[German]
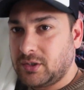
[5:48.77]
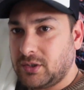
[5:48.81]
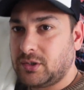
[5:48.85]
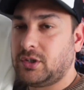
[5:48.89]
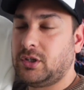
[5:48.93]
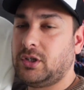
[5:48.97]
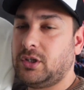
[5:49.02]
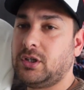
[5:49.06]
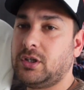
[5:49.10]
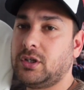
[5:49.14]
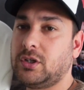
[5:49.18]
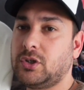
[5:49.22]

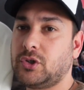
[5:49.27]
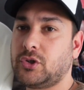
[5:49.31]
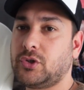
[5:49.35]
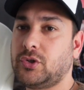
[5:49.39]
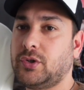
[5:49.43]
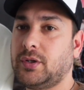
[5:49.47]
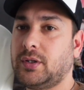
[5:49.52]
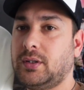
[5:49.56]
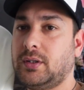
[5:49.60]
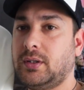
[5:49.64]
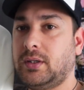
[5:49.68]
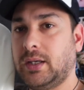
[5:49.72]

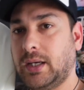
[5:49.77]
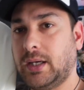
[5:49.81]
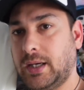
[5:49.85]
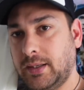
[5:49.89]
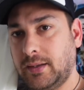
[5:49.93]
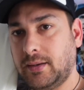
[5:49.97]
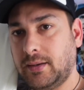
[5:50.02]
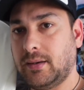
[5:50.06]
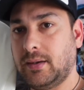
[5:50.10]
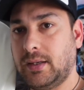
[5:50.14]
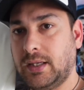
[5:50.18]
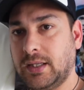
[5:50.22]
T-Shirt hier
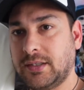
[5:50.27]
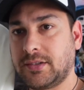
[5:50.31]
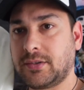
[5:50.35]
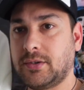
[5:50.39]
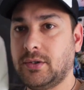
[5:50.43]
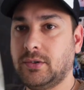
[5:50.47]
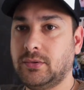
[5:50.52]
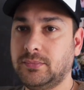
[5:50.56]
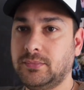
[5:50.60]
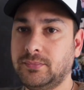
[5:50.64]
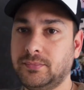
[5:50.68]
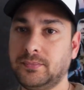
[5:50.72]
an. Let's
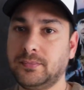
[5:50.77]
go.